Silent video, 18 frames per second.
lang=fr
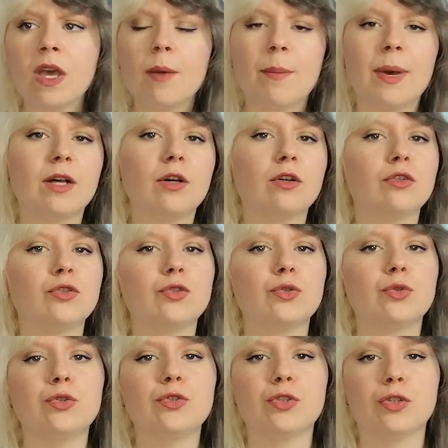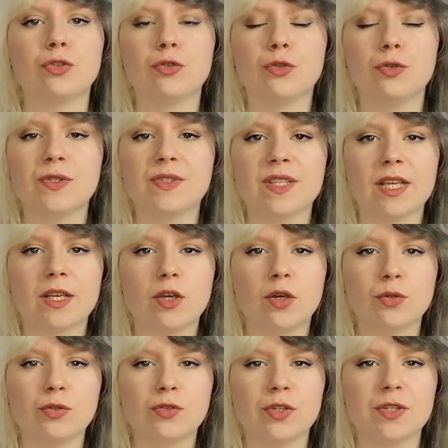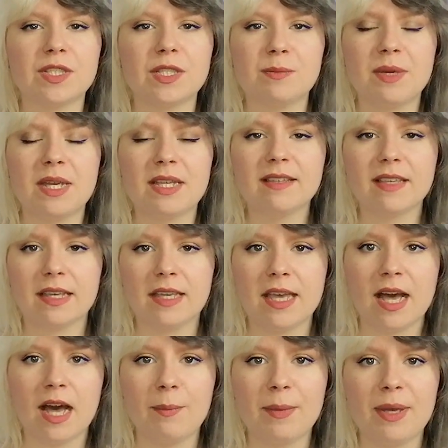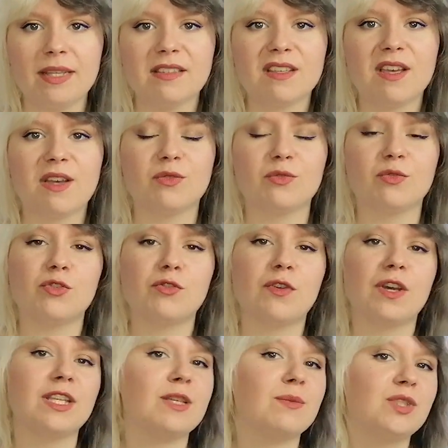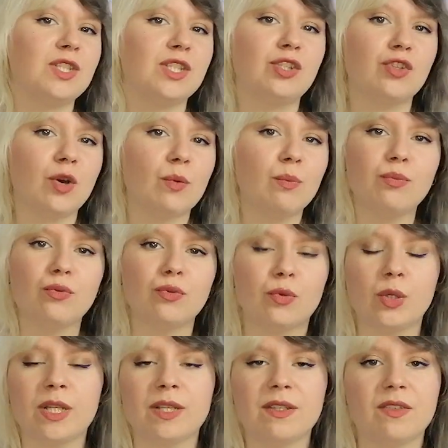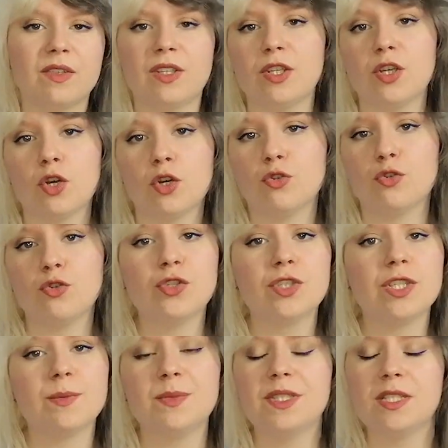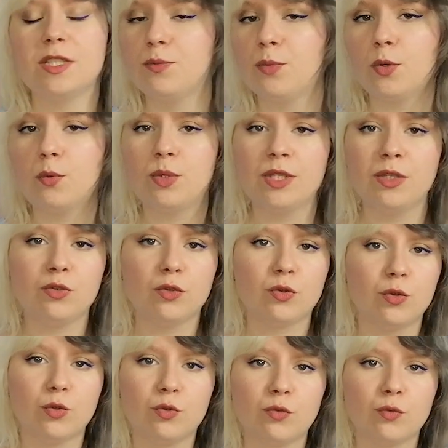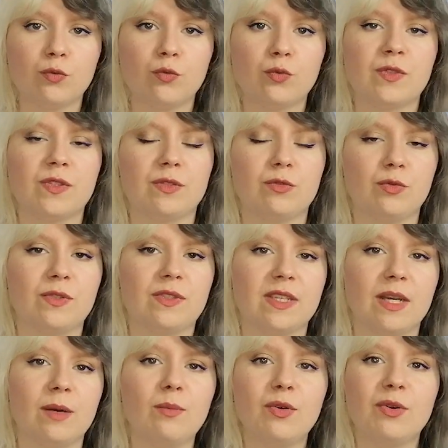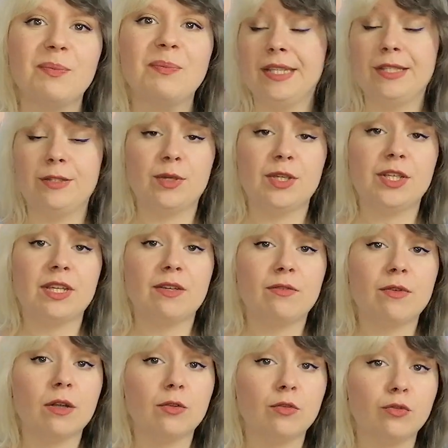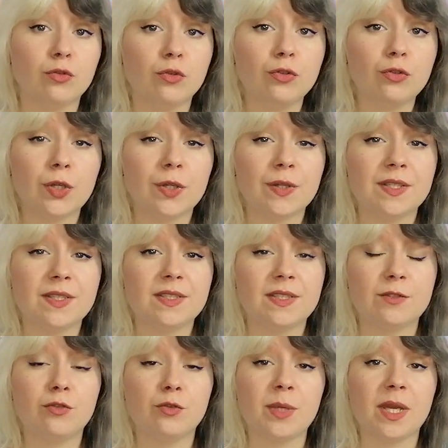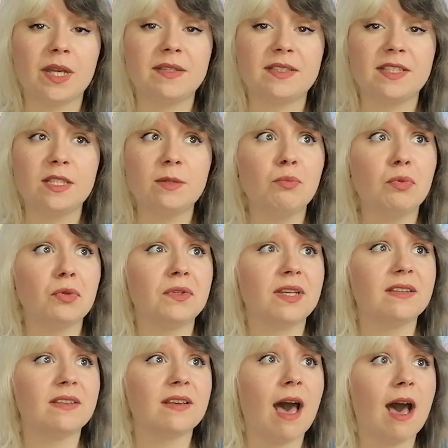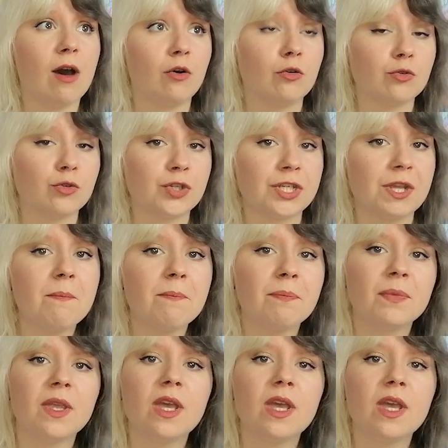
Pas grand chose, entre 50 cm et 1 mètre. Donc je ferai des petits tops pour l'été, euh, juste des petites poplines de coton tout, toutes simples. Et il doit y en avoir d'autres, des tissus myrtilles, peut-être à Angers